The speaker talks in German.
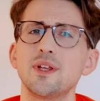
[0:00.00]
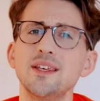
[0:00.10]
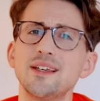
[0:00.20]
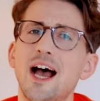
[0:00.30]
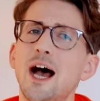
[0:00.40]
und
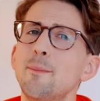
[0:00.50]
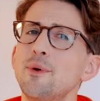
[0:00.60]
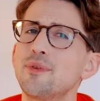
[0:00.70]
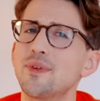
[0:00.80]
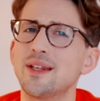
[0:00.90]
ich haben
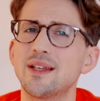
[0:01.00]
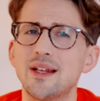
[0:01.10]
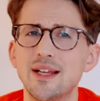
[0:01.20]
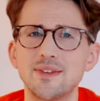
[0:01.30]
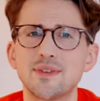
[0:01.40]
uns in den
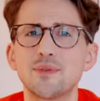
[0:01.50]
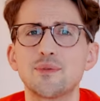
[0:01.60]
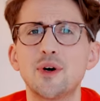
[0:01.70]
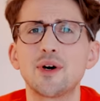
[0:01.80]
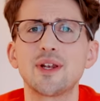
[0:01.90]
letzten
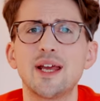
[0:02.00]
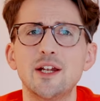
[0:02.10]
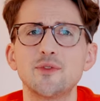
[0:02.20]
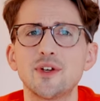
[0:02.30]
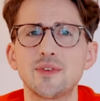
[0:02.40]
Wochen
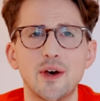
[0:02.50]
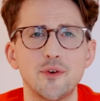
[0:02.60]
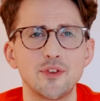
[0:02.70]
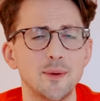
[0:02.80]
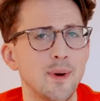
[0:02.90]
etwas
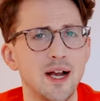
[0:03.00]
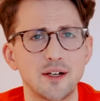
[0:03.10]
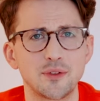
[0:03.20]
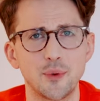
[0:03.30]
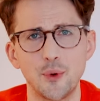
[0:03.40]
auf dem
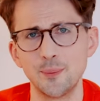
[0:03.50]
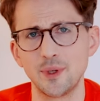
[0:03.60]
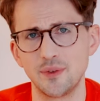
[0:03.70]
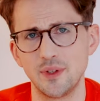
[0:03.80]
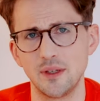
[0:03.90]
Markt
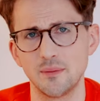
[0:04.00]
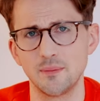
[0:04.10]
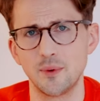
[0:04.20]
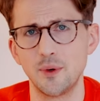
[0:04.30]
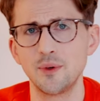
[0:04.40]
umgesehen.
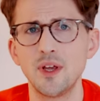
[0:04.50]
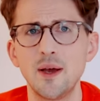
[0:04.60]
Und